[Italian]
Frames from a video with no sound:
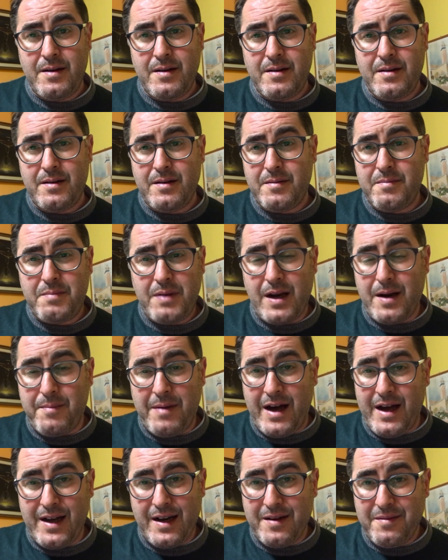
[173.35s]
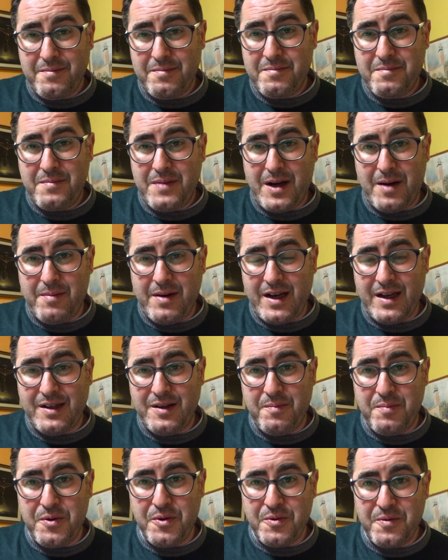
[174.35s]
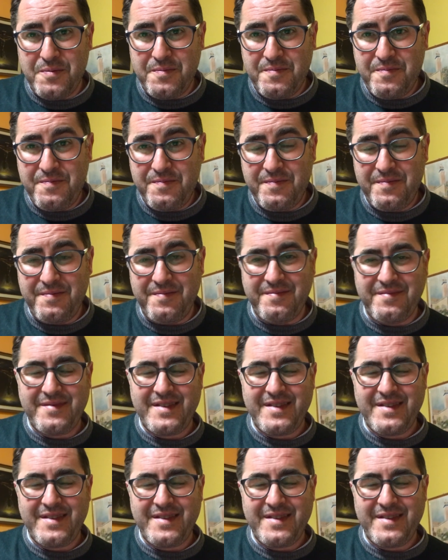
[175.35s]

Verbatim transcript: eh, per amare, per amare di più. Mm.